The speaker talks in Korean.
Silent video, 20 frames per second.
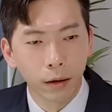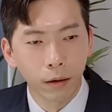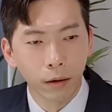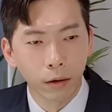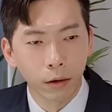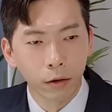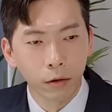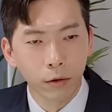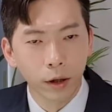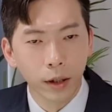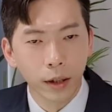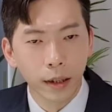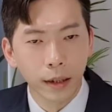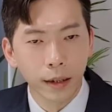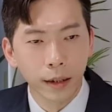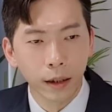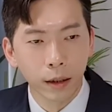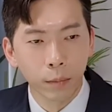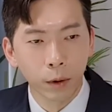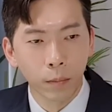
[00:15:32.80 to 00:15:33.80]
12가지
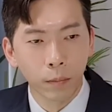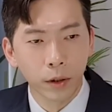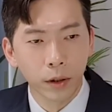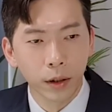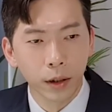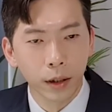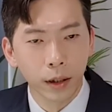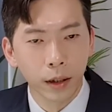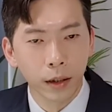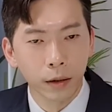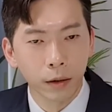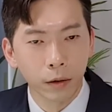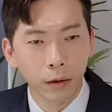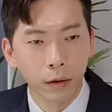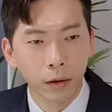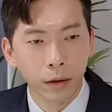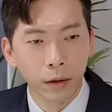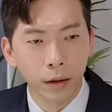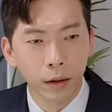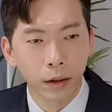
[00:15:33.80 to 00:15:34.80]
인생의 법칙이라는
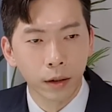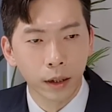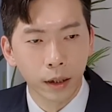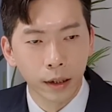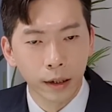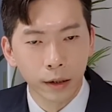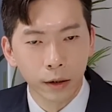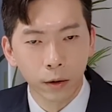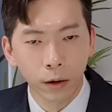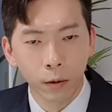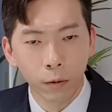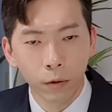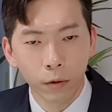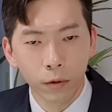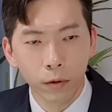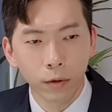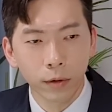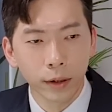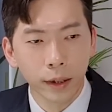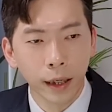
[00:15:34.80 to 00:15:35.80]
거는 그 질서와
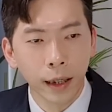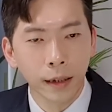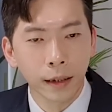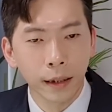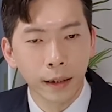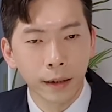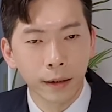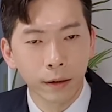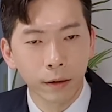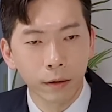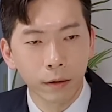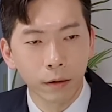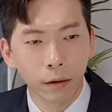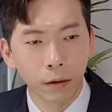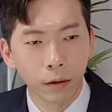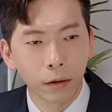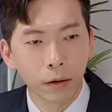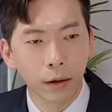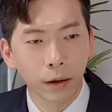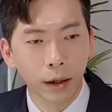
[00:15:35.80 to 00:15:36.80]
혼돈 사이에서
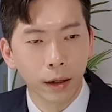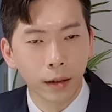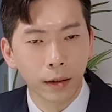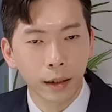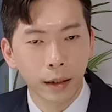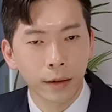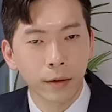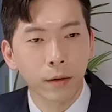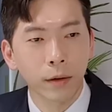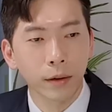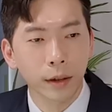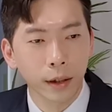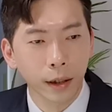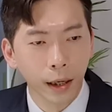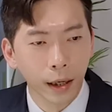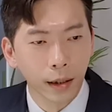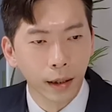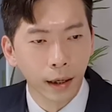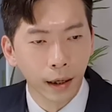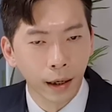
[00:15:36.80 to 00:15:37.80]
어떻게 잘
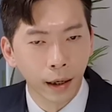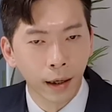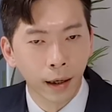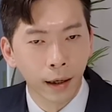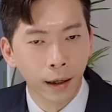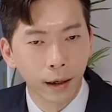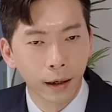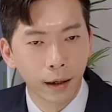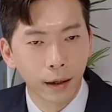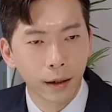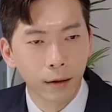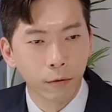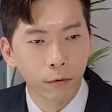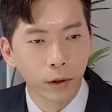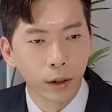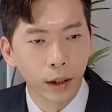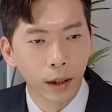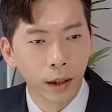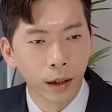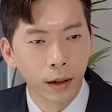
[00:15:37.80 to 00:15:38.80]
성장해 나가야
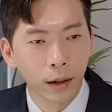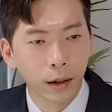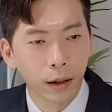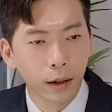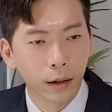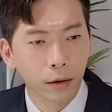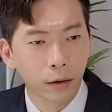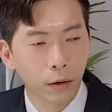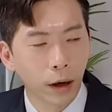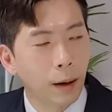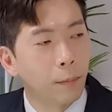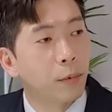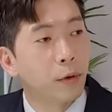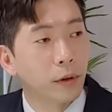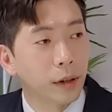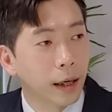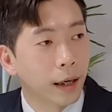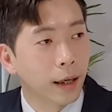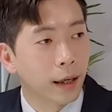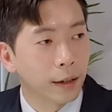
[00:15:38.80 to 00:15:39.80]
우리가 더
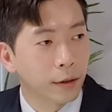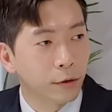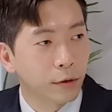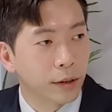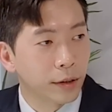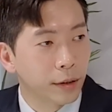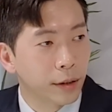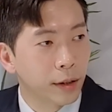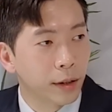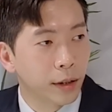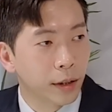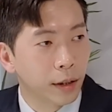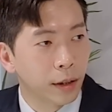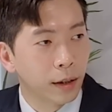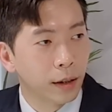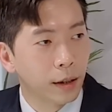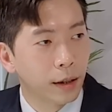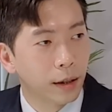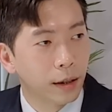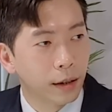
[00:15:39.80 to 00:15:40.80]
앞으로 나아갈 수
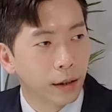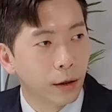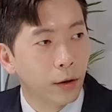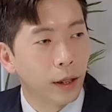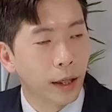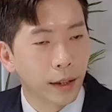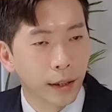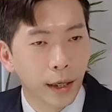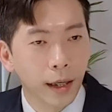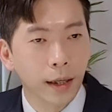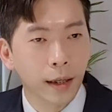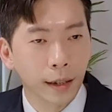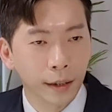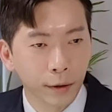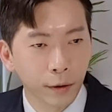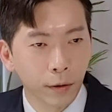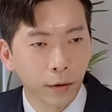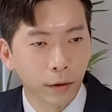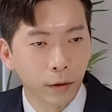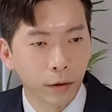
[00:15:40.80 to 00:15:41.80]
있을지를 그려낸 책이라서